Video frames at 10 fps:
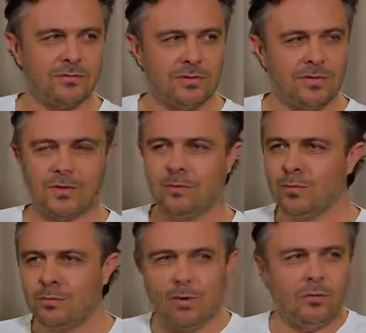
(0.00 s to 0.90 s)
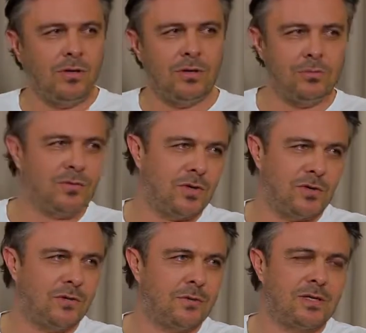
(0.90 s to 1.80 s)
Jesteś w jakimś zupełnie innym
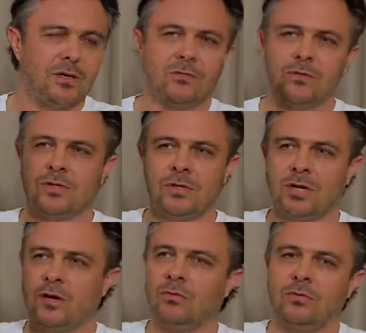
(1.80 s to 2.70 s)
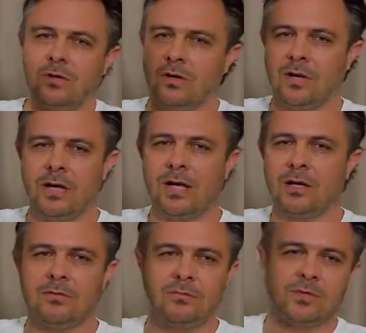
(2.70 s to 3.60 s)
świecie, wiesz, przestają istnieć rachunki,
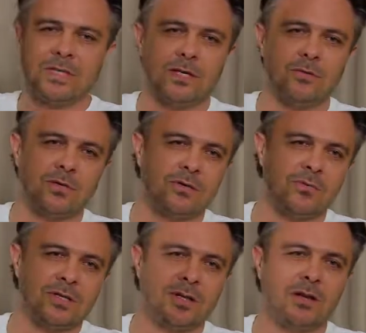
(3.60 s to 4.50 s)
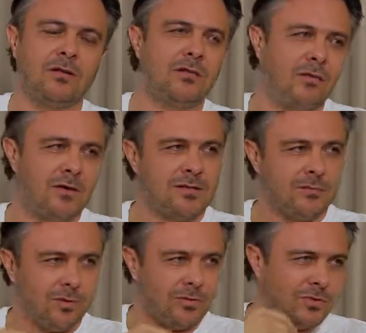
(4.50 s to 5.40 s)
przestajesz myśleć o tym, czy zatankowałaś
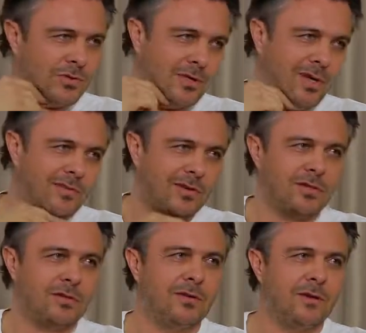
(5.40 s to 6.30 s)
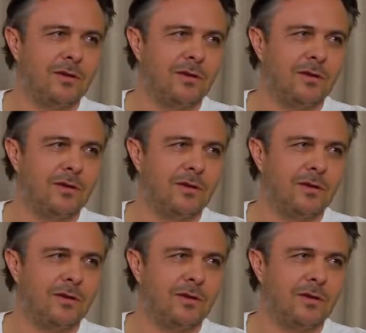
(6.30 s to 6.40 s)
samochód, czy nie, wiesz. I to też jest no.